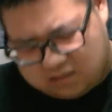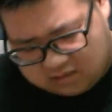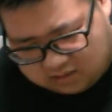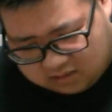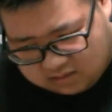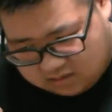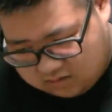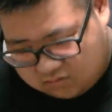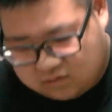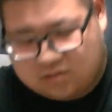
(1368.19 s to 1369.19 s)
きつい
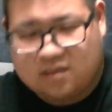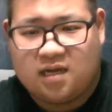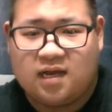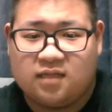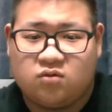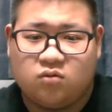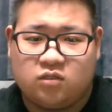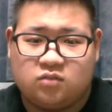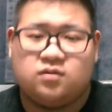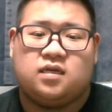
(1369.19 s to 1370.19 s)
そろそろなんか
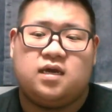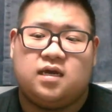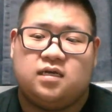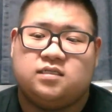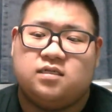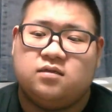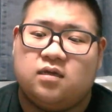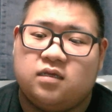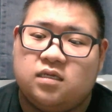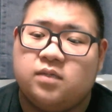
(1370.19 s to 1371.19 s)
届きそうな気配がしたので
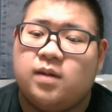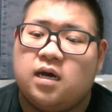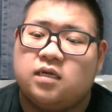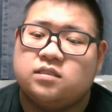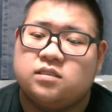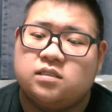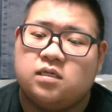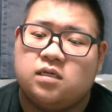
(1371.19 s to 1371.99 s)
切ります